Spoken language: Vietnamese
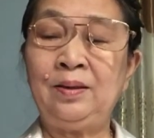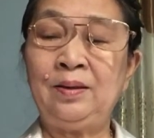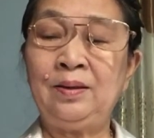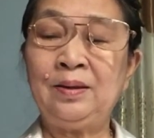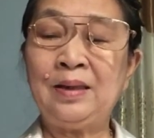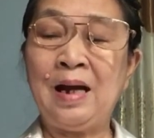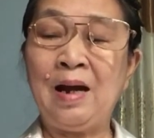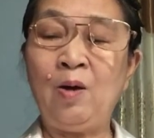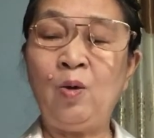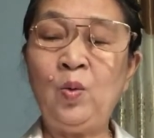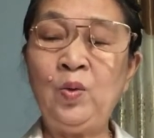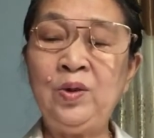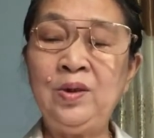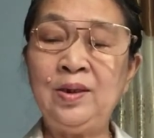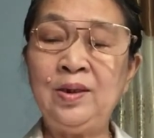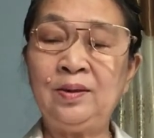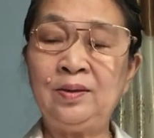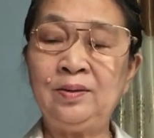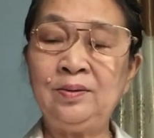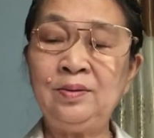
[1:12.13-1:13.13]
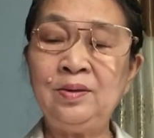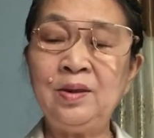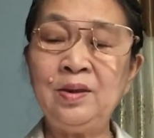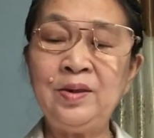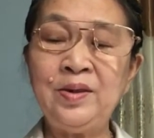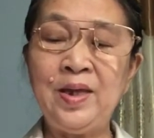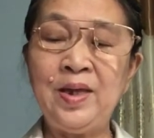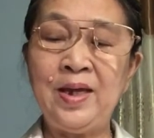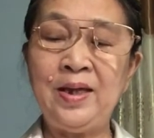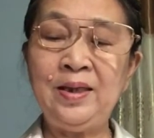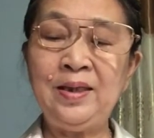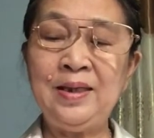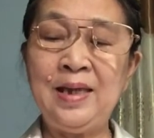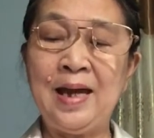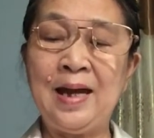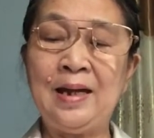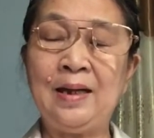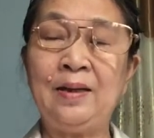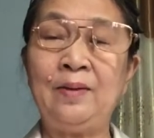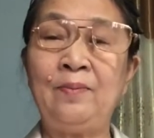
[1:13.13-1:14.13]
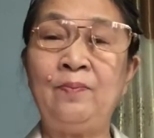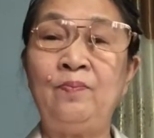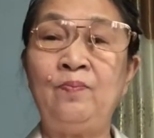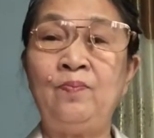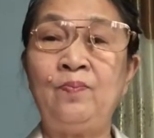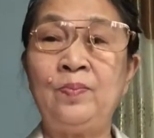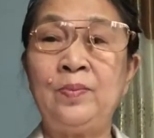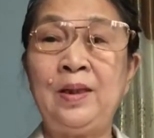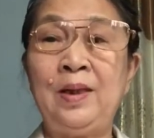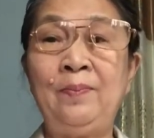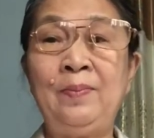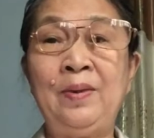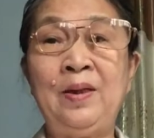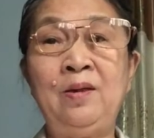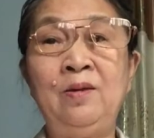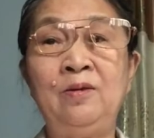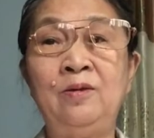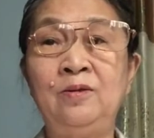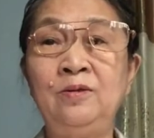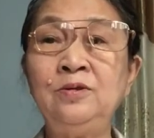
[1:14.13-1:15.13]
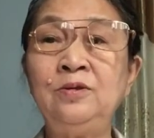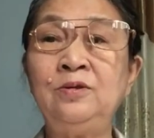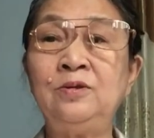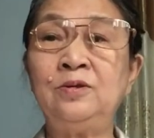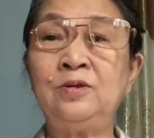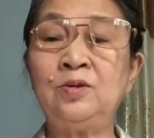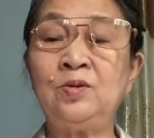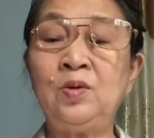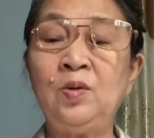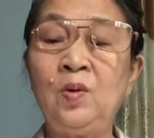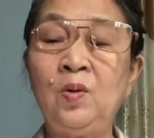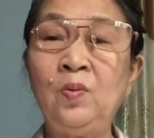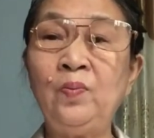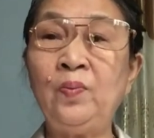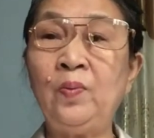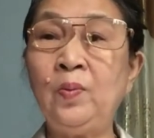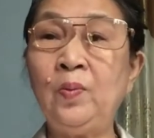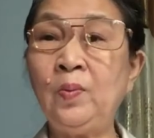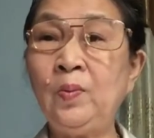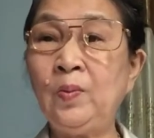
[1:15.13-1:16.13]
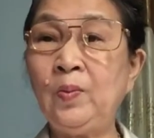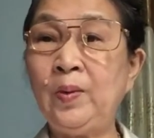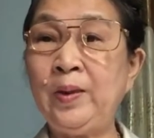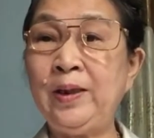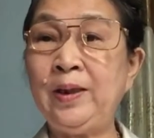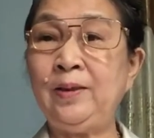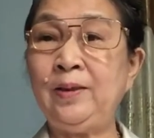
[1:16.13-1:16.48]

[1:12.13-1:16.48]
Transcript: tạo dựng nó dễ dàng và mình hưởng được số phú quý